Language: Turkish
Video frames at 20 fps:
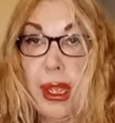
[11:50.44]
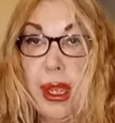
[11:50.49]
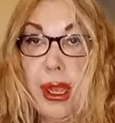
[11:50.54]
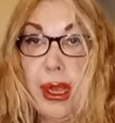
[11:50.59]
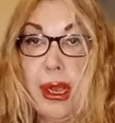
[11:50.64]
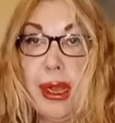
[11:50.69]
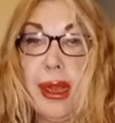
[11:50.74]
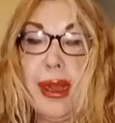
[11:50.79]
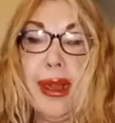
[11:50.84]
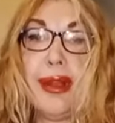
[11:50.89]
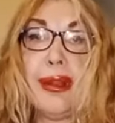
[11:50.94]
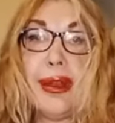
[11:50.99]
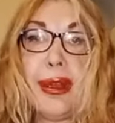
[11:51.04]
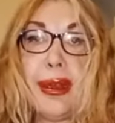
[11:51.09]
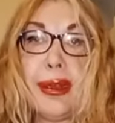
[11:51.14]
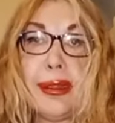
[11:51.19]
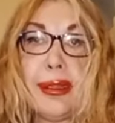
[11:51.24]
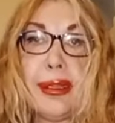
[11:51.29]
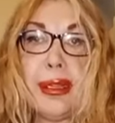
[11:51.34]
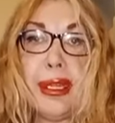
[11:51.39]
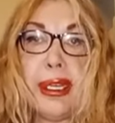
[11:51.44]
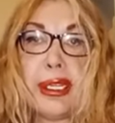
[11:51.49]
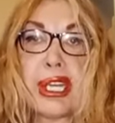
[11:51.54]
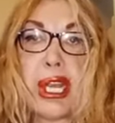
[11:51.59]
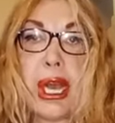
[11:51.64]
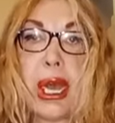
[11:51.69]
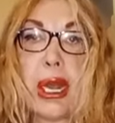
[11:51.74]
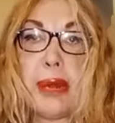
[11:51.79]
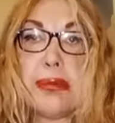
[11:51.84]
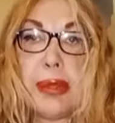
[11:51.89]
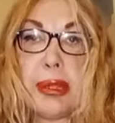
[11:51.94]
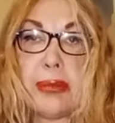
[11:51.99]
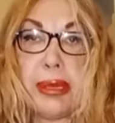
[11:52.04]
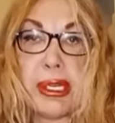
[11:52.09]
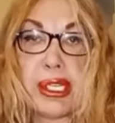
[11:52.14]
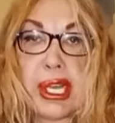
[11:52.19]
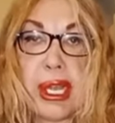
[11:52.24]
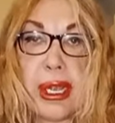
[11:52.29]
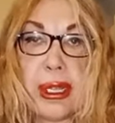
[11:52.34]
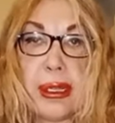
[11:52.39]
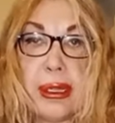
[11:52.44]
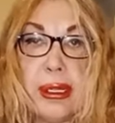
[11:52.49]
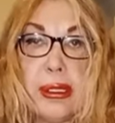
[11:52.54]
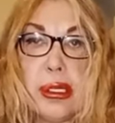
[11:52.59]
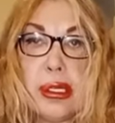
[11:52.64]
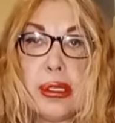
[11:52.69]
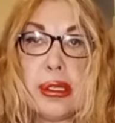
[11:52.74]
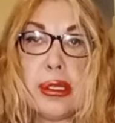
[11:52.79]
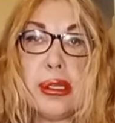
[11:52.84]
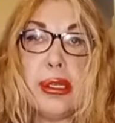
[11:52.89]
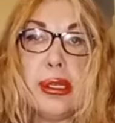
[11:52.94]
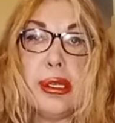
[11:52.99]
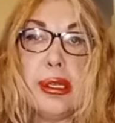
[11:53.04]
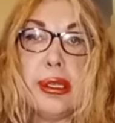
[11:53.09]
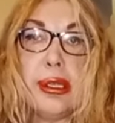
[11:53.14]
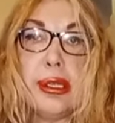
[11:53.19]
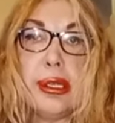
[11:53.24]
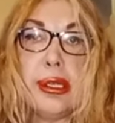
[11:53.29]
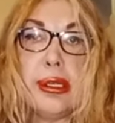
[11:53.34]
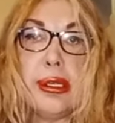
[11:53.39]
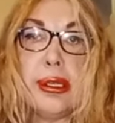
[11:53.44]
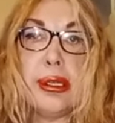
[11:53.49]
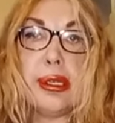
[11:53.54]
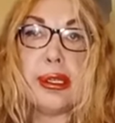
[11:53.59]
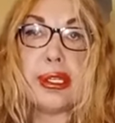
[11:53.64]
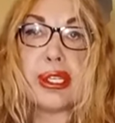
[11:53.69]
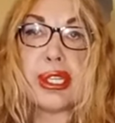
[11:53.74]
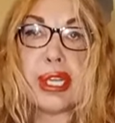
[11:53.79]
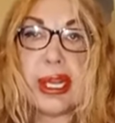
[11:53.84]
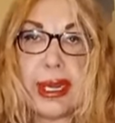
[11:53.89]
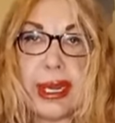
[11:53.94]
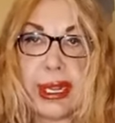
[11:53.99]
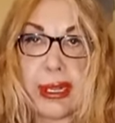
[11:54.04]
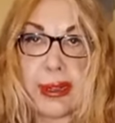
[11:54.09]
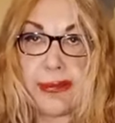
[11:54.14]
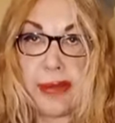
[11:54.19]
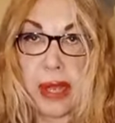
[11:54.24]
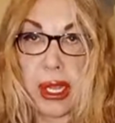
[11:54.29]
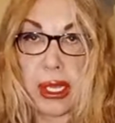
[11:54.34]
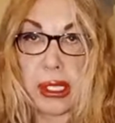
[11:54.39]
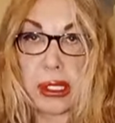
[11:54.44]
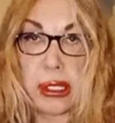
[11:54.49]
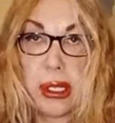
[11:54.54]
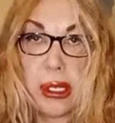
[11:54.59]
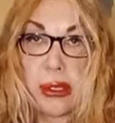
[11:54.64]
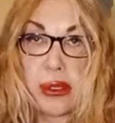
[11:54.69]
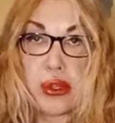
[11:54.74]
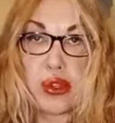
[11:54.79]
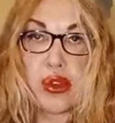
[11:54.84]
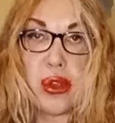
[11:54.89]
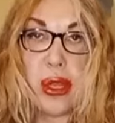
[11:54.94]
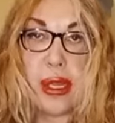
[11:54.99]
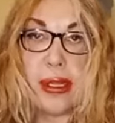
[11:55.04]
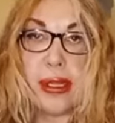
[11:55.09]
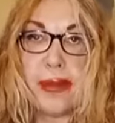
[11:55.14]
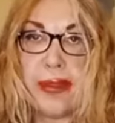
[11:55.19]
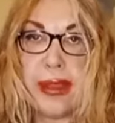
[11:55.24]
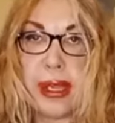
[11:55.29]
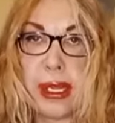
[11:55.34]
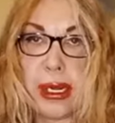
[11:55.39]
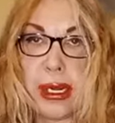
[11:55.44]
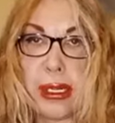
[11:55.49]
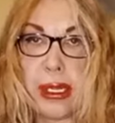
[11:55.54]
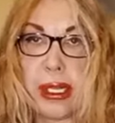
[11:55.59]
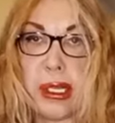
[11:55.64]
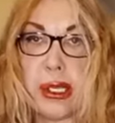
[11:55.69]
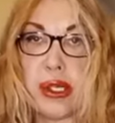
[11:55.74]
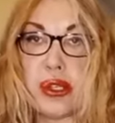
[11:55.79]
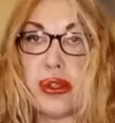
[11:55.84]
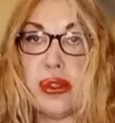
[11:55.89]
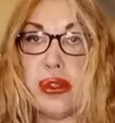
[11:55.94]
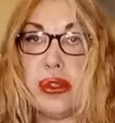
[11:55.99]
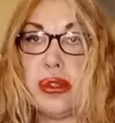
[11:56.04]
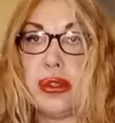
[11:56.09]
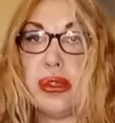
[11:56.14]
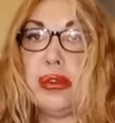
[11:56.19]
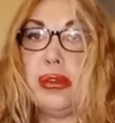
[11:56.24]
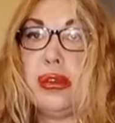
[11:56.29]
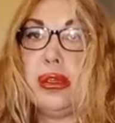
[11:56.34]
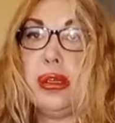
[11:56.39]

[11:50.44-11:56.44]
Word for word: Ankara'da da çarpık bacaklı e, Janet var. Şu anda Viyana'da yaşıyor.